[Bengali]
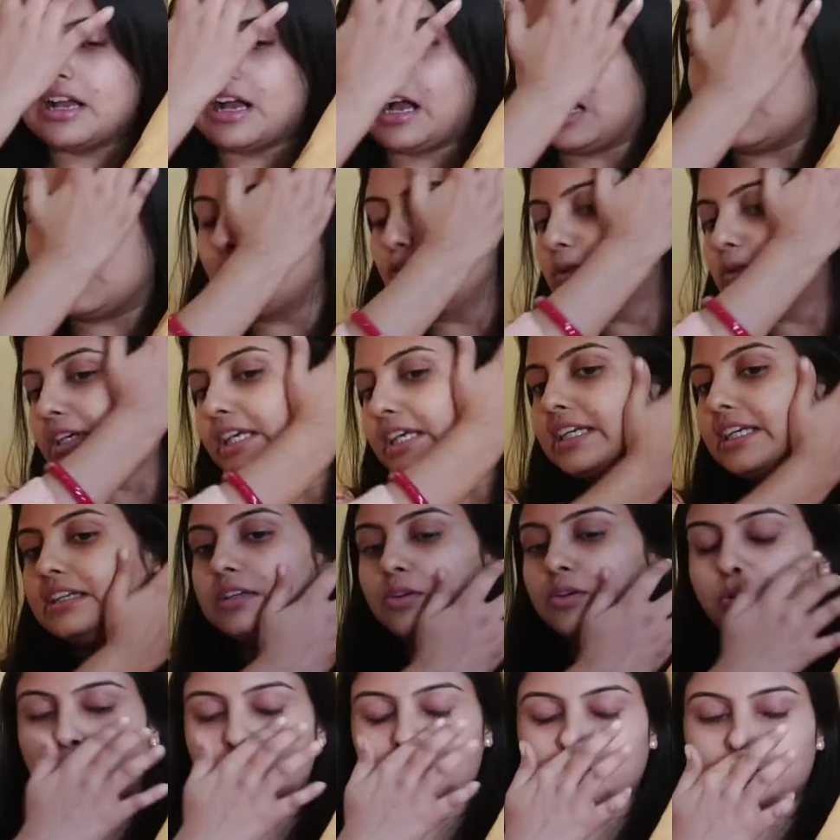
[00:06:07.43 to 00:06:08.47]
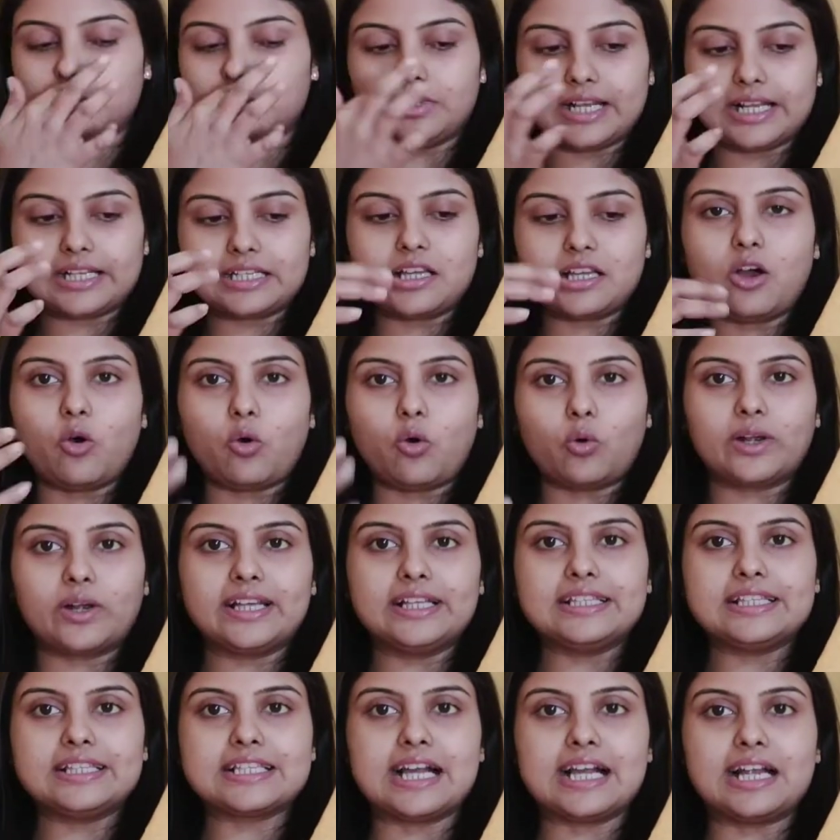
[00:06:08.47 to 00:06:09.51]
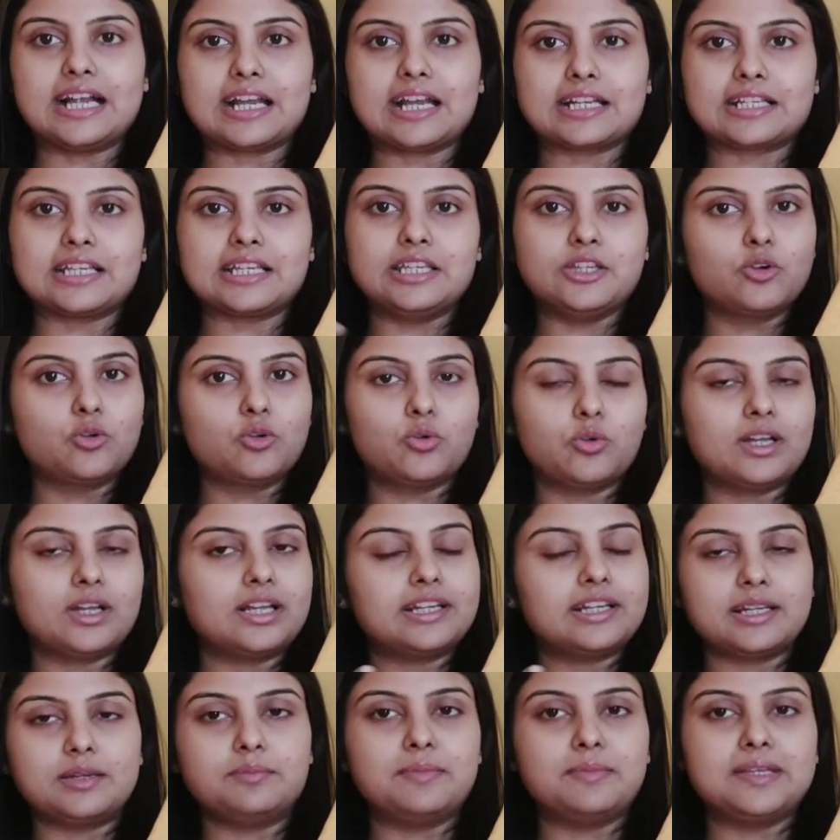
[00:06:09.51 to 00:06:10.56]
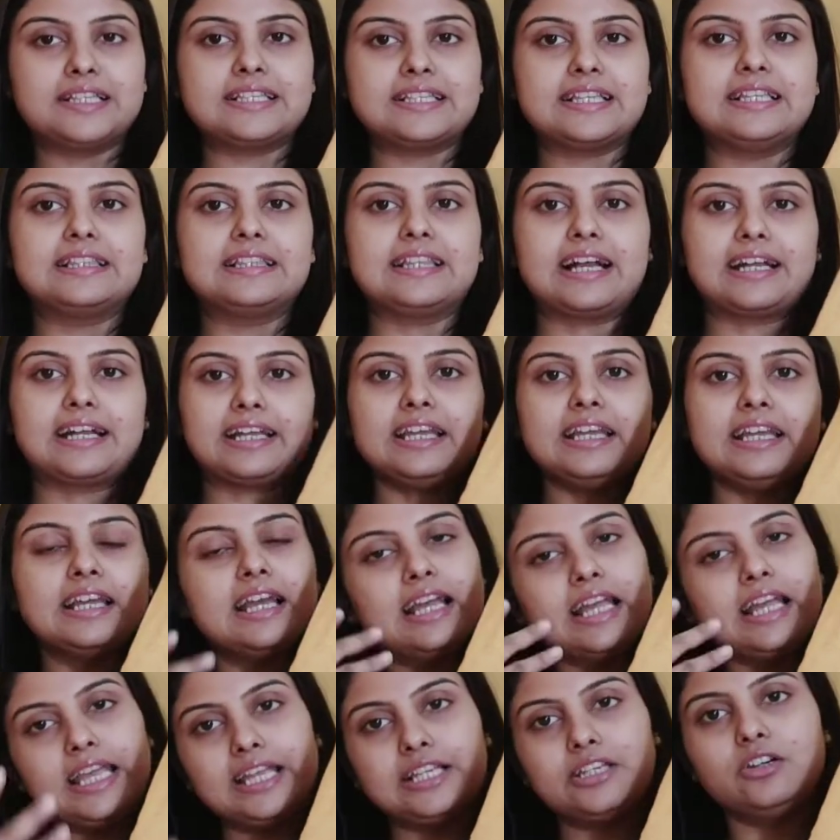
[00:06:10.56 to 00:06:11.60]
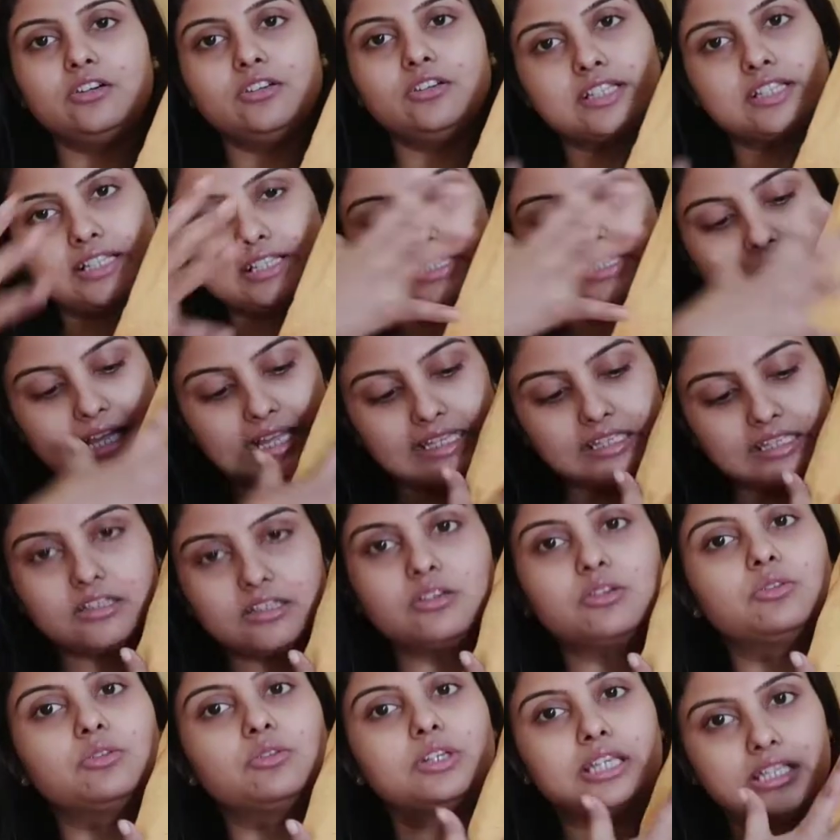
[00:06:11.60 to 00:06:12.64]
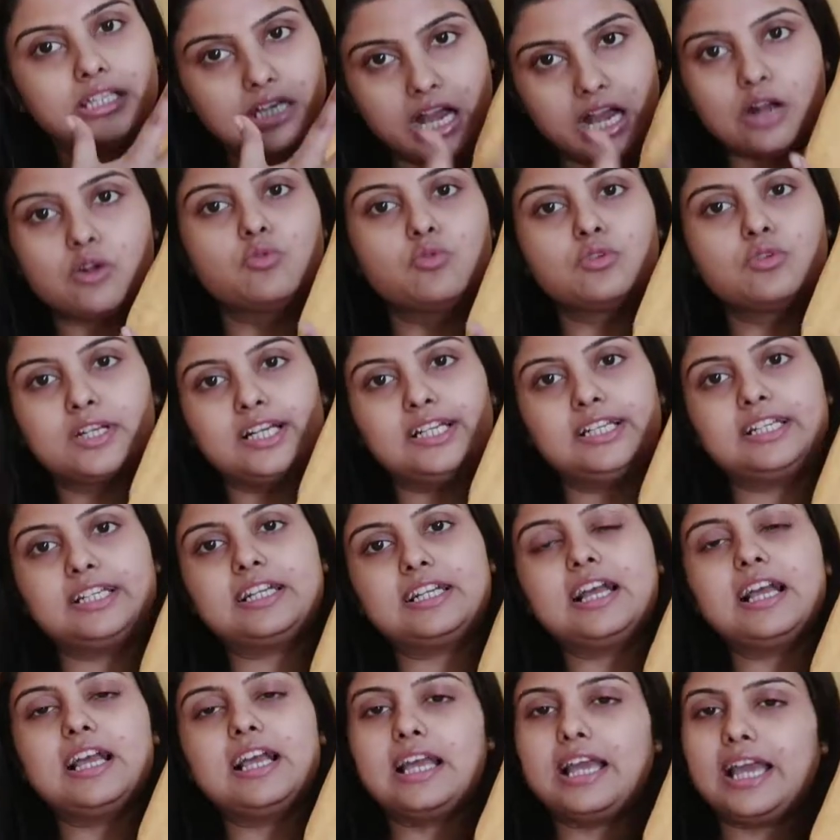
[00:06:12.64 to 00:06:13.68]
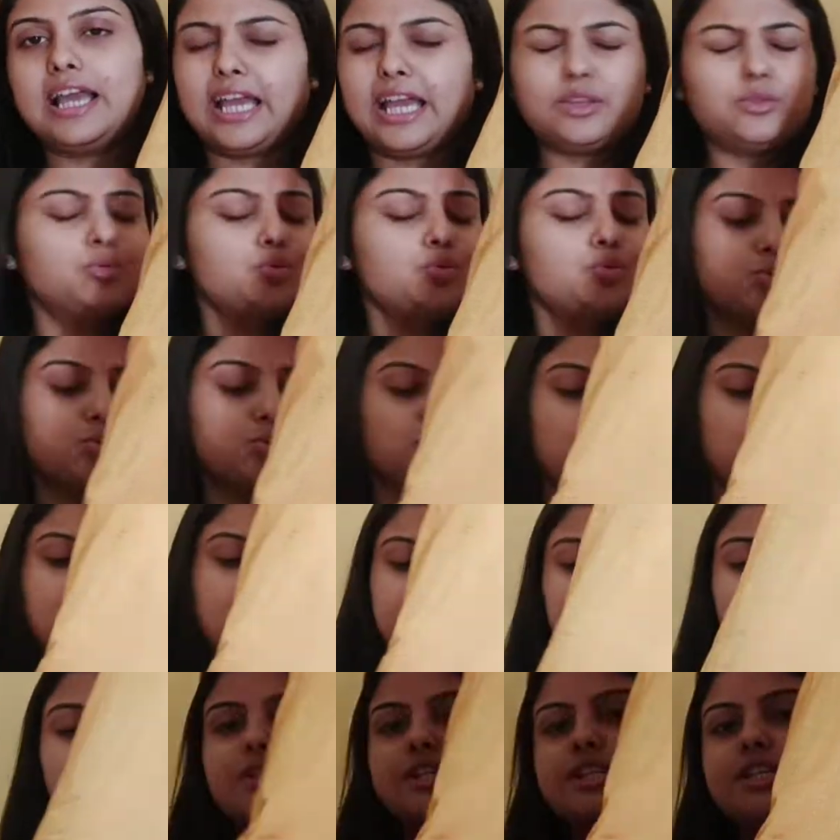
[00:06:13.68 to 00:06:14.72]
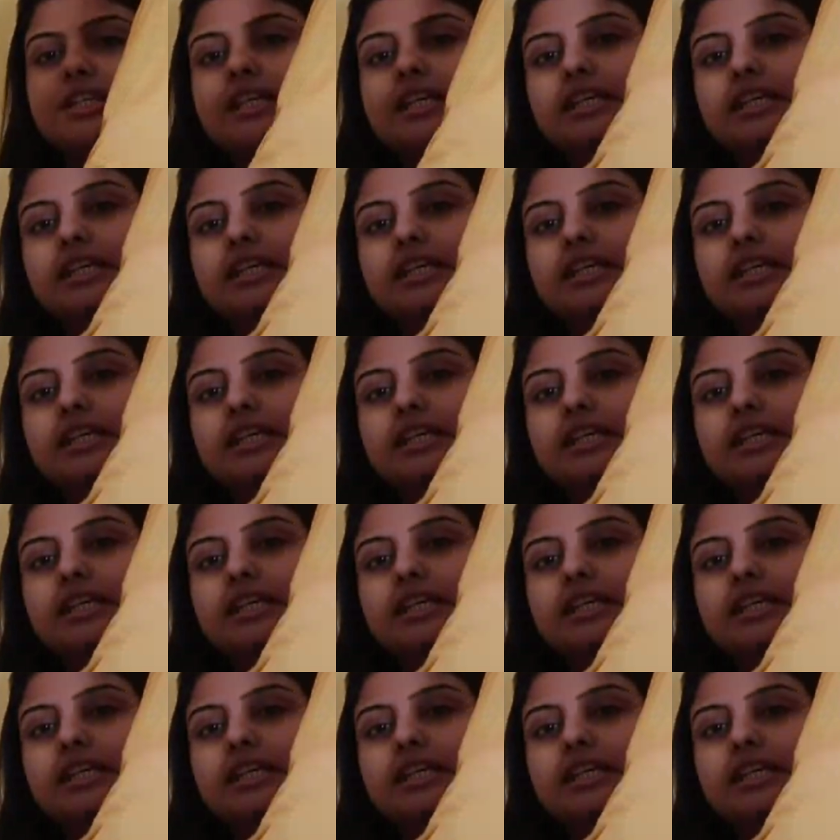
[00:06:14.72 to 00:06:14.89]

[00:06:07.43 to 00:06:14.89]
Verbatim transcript: আগুন কালার খুব সুন্দর একটা অরেঞ্জ আর একটা ইয়েলো কালারের মিক্সিং থাকে এটাও জাস্ট লাইক ওই আগুন কালার এত সুন্দর এত মিষ্টি